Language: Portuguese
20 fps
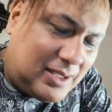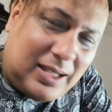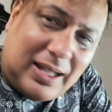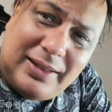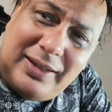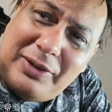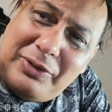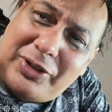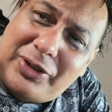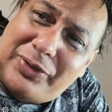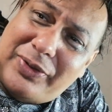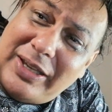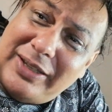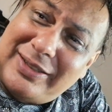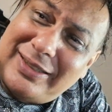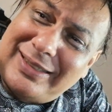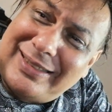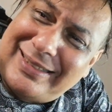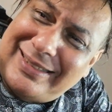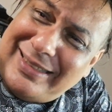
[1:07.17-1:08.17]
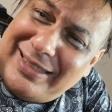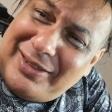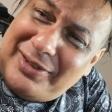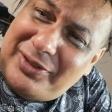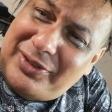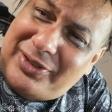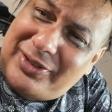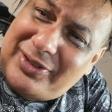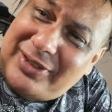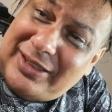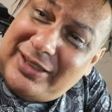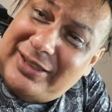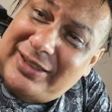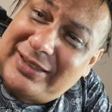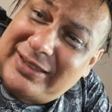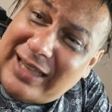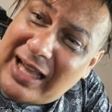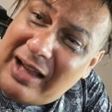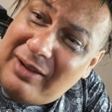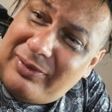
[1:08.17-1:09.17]
Cadê os feiticeiros que
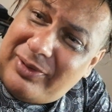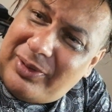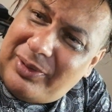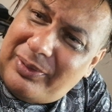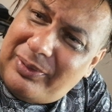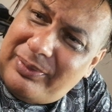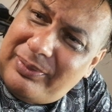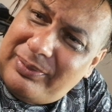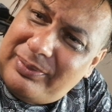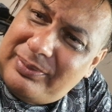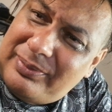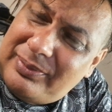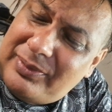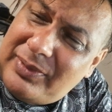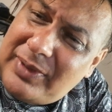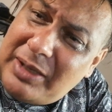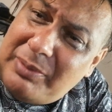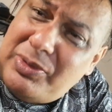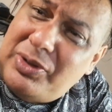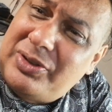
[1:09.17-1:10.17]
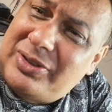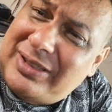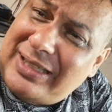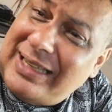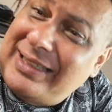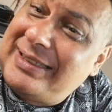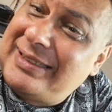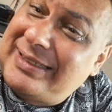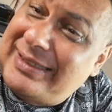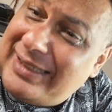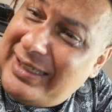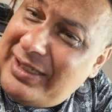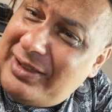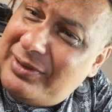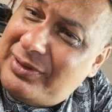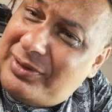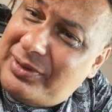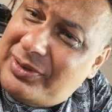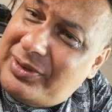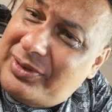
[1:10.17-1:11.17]
estavam em
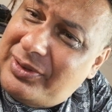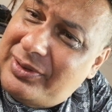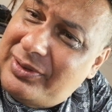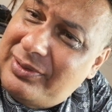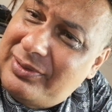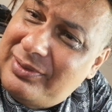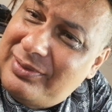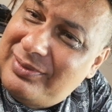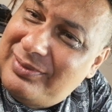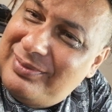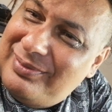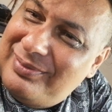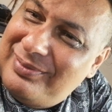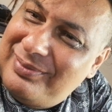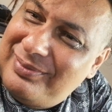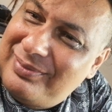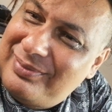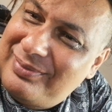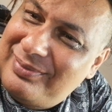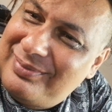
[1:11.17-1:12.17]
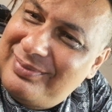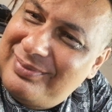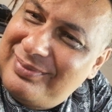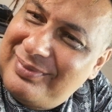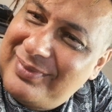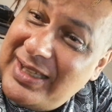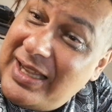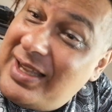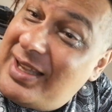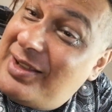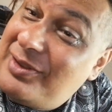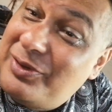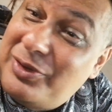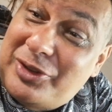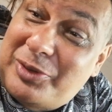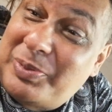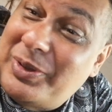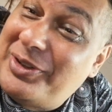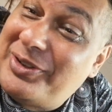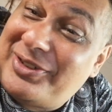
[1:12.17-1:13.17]
1700? O
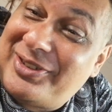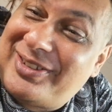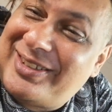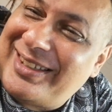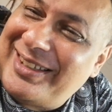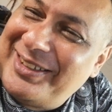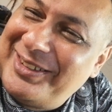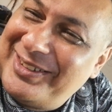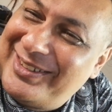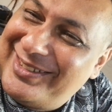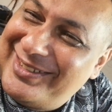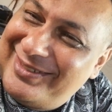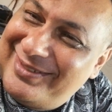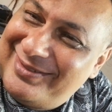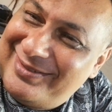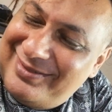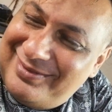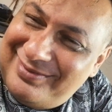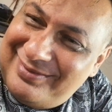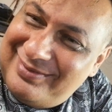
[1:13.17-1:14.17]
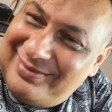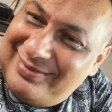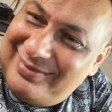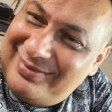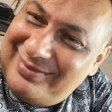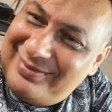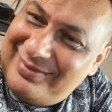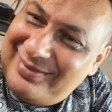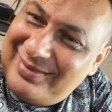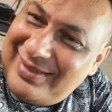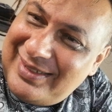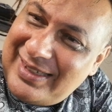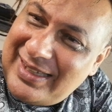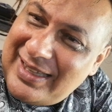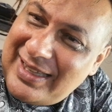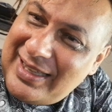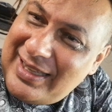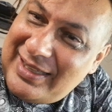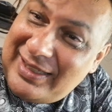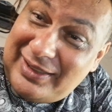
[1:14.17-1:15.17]
Espírito Santo.
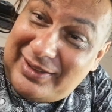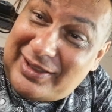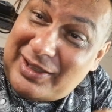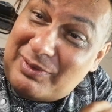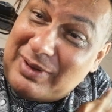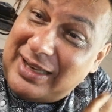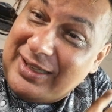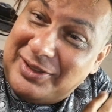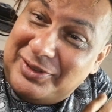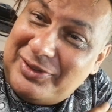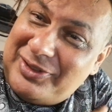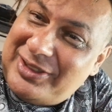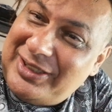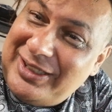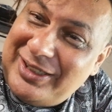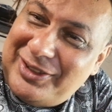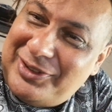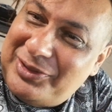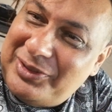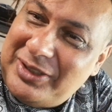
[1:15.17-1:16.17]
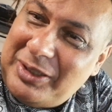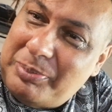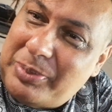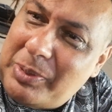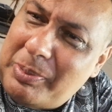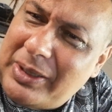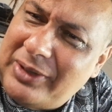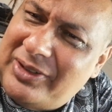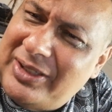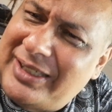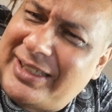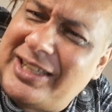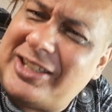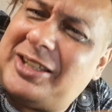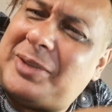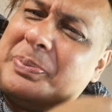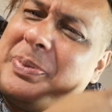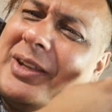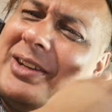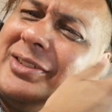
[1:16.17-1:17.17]
Então ali não tinha Exu nem Pombagira. Que
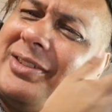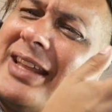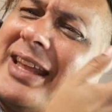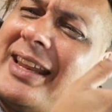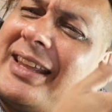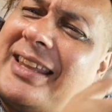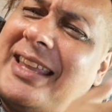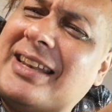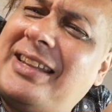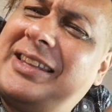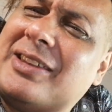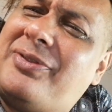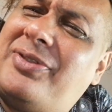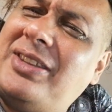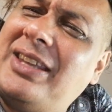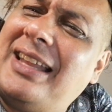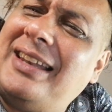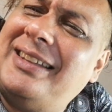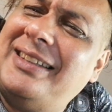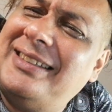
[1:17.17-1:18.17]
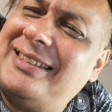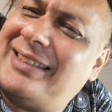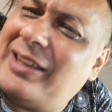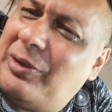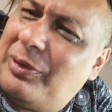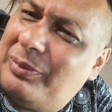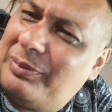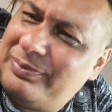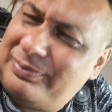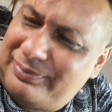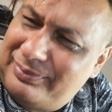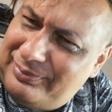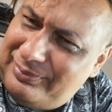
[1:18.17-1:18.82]
espírito era aquele que vinha ali então?